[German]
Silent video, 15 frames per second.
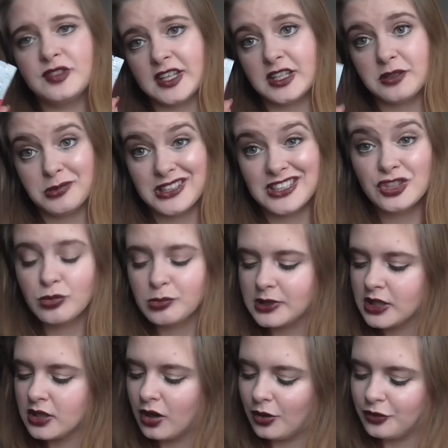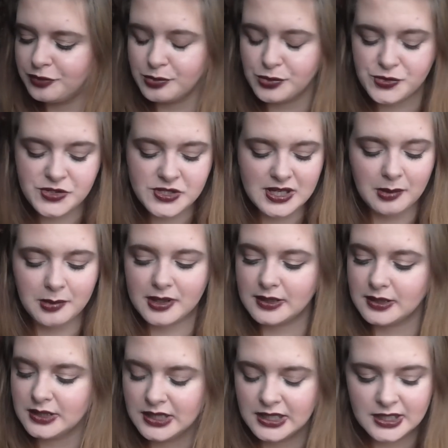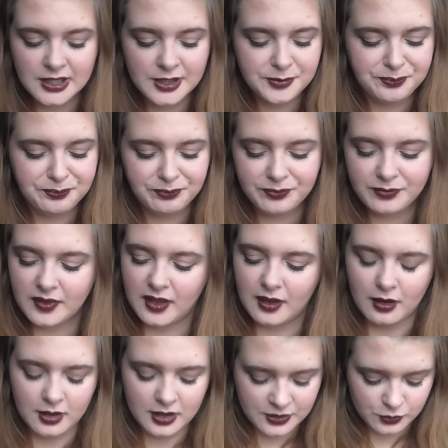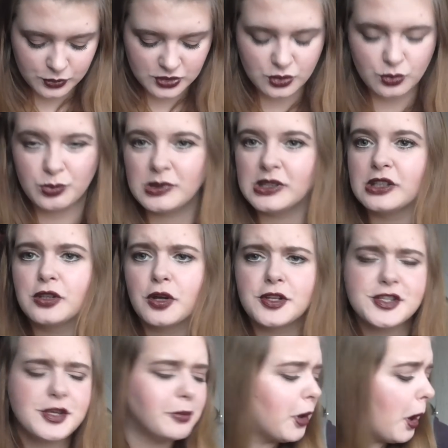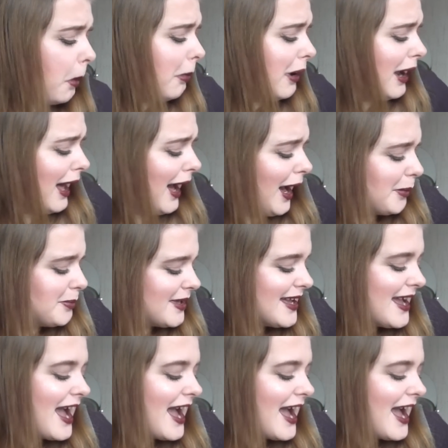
die hätte ich mir nicht unbedingt kaufen müssen, aber ja, ich wollte die unbedingt trotzdem nochmal haben.